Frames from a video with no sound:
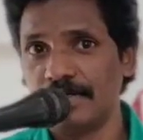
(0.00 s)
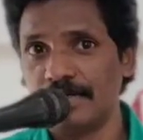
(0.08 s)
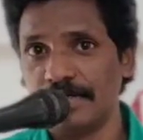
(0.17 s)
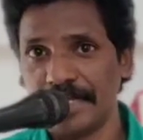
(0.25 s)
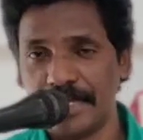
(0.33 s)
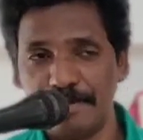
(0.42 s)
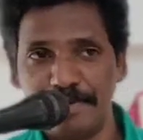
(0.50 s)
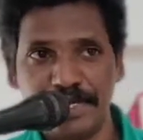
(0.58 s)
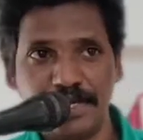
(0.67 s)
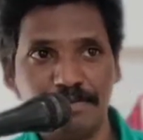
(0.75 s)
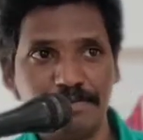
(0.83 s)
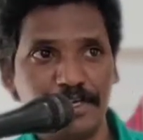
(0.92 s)

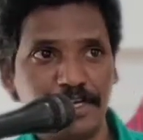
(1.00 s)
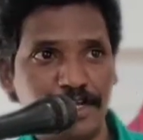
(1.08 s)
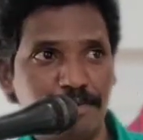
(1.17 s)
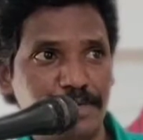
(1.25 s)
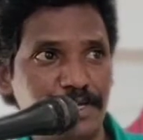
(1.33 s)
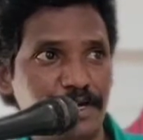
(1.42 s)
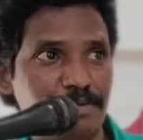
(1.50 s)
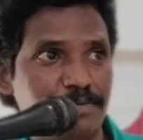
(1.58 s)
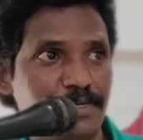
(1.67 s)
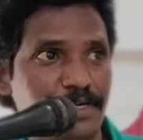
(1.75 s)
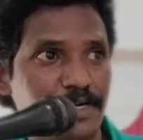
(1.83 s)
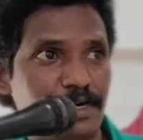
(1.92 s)
ரெகேபியம் எரேபியம்
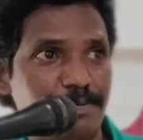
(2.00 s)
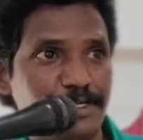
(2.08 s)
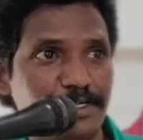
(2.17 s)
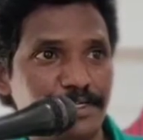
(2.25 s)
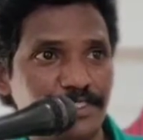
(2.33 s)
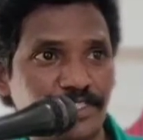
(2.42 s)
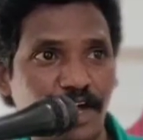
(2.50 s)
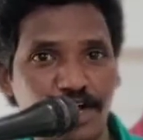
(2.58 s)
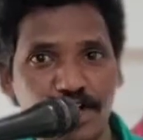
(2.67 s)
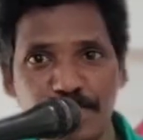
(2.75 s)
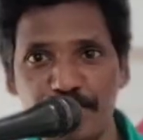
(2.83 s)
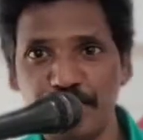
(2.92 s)
அப்படின்னு
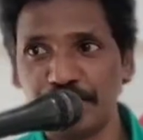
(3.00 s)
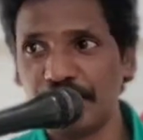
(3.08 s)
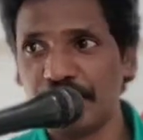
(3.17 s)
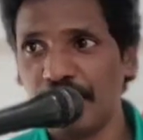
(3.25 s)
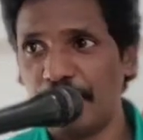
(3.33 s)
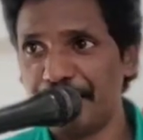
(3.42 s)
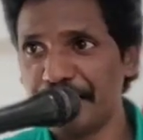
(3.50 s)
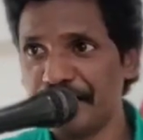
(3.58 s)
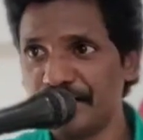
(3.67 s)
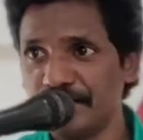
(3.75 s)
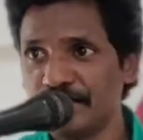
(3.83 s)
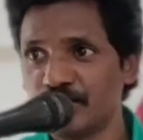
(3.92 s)
சாலமோன் அப்படியே
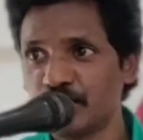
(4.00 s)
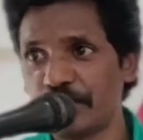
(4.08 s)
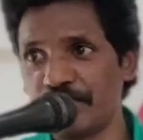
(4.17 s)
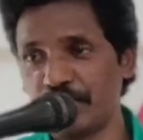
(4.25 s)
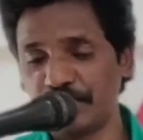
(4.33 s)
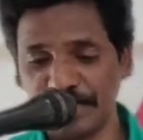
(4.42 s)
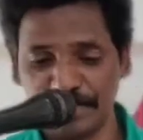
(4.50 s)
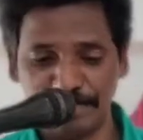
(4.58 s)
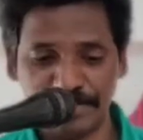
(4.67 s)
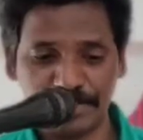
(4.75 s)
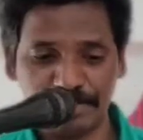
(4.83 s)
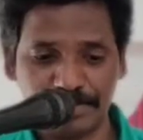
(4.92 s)
சொல்லி வருவதை
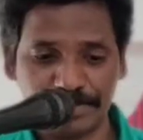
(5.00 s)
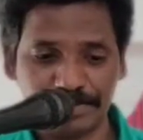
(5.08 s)
நம்ம பார்க்க முடியும்